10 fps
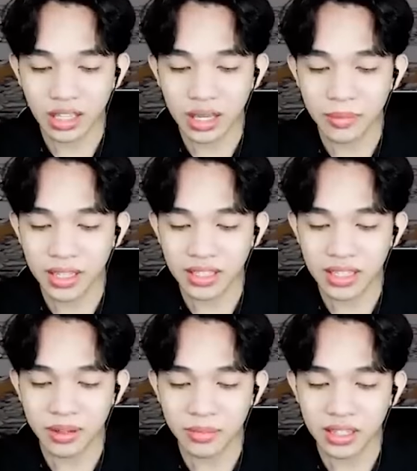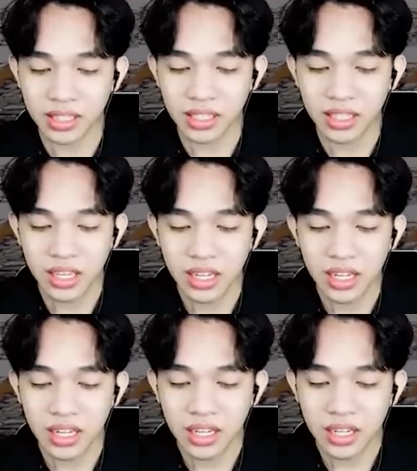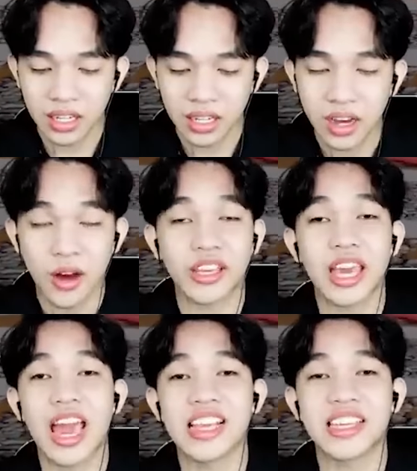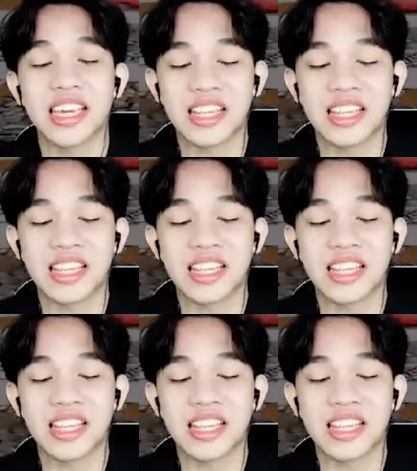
Oke, mati dia mati. Oke okay guys,